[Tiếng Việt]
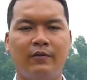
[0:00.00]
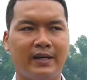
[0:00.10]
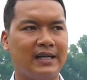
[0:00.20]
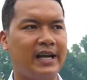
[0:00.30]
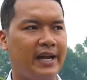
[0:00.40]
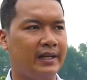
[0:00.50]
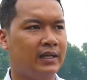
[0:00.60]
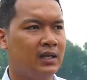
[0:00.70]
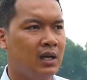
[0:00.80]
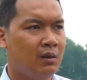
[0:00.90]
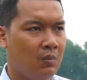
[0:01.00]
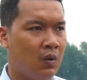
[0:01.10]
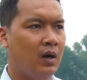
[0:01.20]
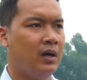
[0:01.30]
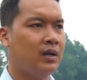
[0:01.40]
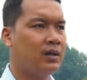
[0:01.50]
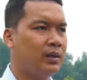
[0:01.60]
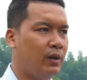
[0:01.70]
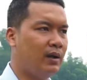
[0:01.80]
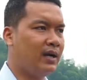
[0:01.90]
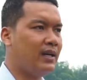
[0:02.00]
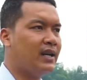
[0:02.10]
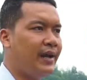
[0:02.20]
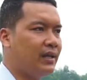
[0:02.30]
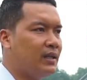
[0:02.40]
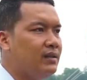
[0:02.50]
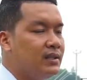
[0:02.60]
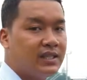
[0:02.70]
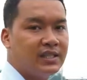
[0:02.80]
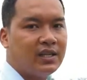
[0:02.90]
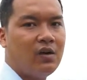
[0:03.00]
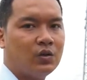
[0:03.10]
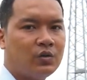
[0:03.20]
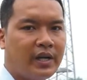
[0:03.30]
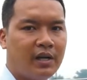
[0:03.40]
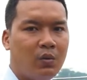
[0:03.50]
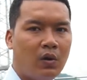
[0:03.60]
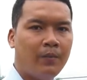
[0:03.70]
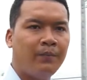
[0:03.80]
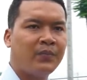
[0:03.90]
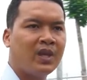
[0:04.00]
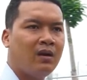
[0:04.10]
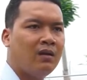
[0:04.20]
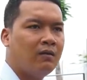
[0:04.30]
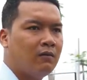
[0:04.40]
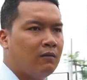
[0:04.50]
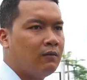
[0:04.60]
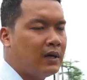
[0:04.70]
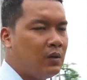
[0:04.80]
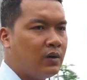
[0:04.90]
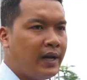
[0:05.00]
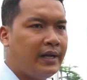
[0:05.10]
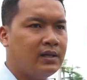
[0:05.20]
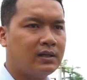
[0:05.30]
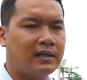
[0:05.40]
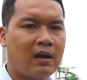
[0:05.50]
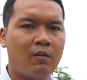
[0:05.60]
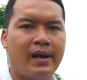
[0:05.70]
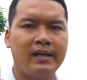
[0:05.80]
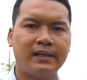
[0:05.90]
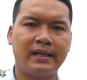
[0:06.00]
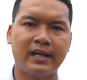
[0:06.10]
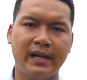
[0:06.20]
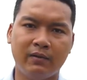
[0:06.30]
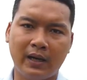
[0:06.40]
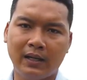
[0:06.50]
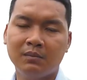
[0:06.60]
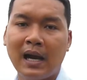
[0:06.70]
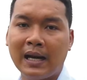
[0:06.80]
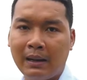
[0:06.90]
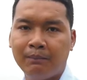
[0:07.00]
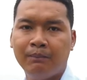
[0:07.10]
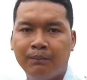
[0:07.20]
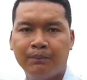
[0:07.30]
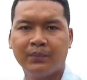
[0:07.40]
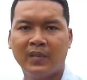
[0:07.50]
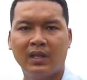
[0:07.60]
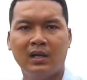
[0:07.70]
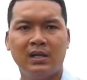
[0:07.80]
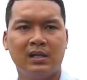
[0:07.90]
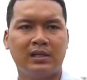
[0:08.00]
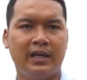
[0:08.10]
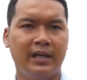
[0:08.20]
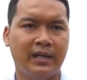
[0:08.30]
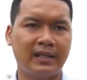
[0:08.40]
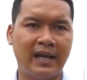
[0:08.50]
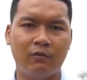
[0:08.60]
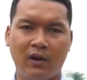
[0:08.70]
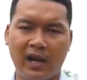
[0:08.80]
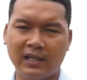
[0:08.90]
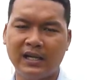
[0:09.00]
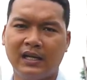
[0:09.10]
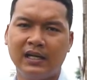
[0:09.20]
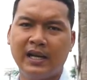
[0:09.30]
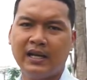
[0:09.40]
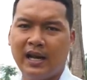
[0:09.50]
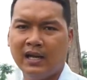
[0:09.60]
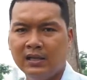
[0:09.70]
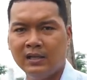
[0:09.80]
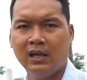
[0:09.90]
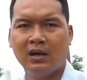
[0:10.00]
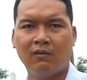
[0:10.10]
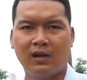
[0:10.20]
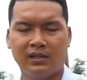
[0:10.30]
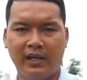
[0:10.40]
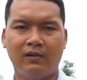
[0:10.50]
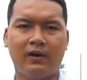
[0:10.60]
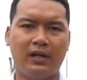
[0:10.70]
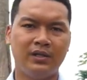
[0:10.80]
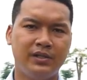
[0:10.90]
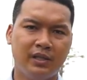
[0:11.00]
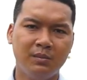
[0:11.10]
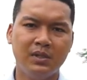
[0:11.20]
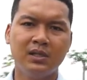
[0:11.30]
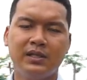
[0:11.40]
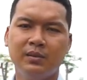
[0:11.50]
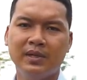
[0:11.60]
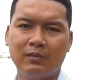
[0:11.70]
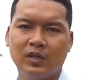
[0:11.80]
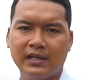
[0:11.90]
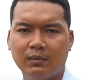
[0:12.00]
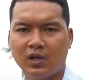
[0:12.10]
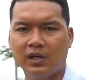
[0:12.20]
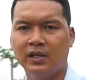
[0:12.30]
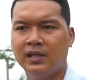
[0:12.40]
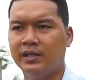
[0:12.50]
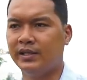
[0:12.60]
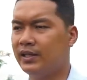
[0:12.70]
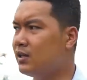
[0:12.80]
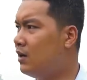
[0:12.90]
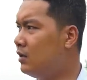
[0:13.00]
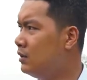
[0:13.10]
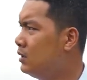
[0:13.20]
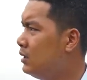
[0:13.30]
quý vị khách hàng mua đều là khách hàng từ trên Sài Gòn xuống đây để mua. Và khu này được rao bán cách đây khoảng ba năm. Thì hiện tại hạ tầng ở đây đã hoàn thiện khoảng chín mươi đến chín mươi lăm phần trăm rồi. Chỉ còn